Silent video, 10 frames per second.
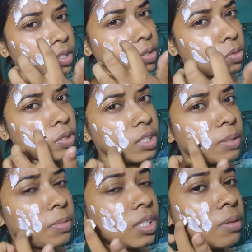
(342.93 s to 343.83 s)
দু তিন
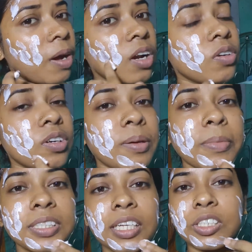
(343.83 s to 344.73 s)
মিনিট ভালো করে
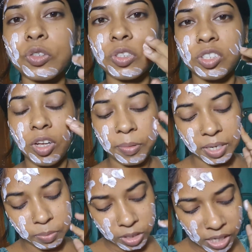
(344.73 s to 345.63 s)
মাসাজ করতে হবে
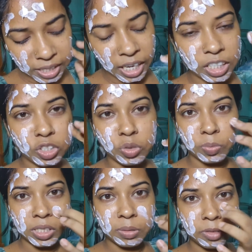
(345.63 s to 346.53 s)
এর মধ্যে লেখা আছে দু
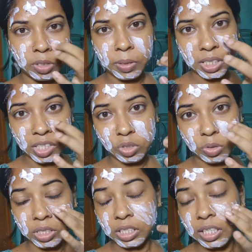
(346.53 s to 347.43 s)
মিনিট মতো মাসাজ
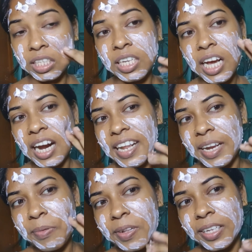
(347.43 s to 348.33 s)
করতে আর
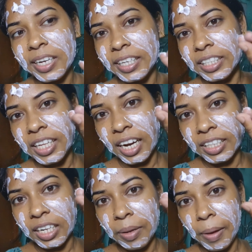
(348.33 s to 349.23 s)
এর মধ্যে না একটা দানা
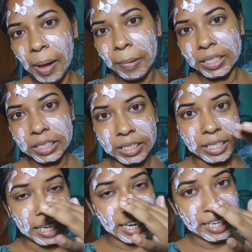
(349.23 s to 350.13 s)
দানা ভাব আছে
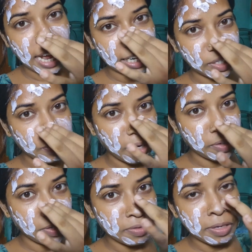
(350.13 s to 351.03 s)
এই নাকের গোড়া
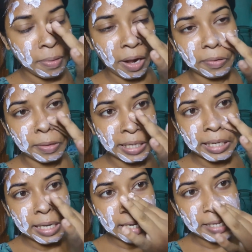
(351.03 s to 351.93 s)
টোড়াগুলো ভালো করে
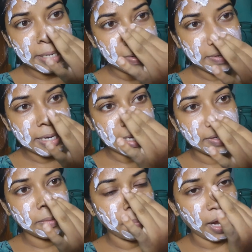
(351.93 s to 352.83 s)
ডললে
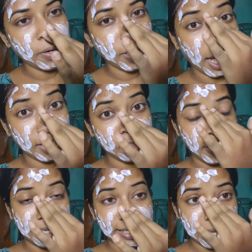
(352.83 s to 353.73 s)
খুব ভালো কাজ
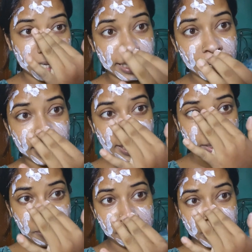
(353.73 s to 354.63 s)
হয় এইখানটা
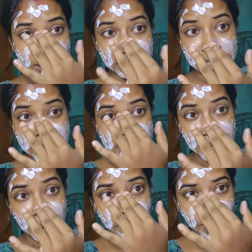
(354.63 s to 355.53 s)
দেখবে বেশি
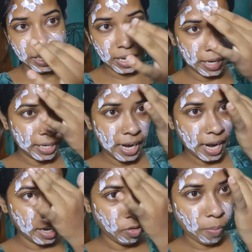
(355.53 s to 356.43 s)
ট্যান পড়ে এইখানটা
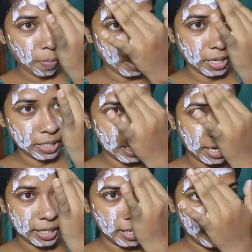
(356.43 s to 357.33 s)
আর কপালের এই
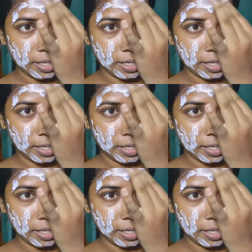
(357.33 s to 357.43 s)
জায়গাটা